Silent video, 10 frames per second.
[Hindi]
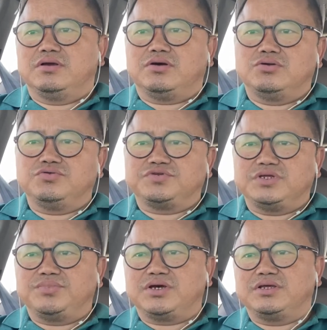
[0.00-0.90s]
और दूसरी
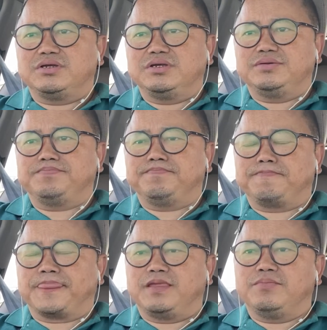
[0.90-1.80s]
बात है कि
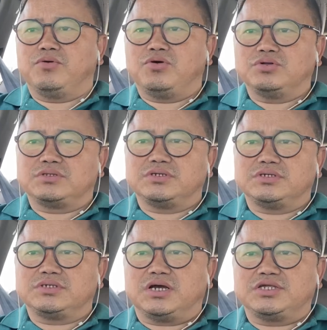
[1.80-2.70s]
बहुत
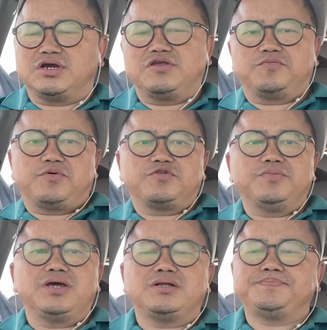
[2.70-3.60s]
अच्छा रिस्पांस
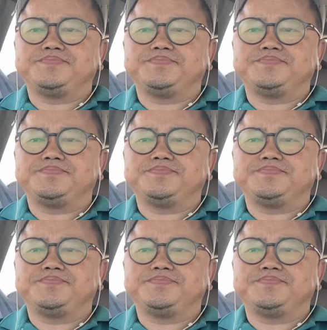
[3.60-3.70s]
मिला